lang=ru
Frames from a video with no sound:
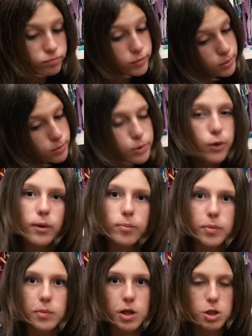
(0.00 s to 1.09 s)
немного
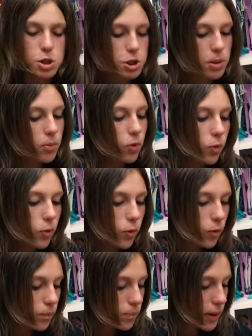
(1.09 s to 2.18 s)
поменьше, чем
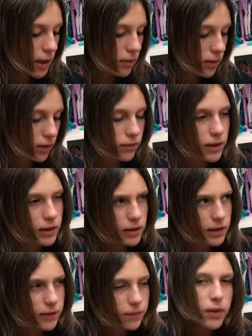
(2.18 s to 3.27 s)
у первой
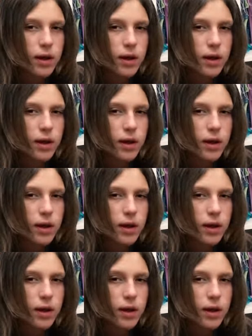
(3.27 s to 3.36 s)
волны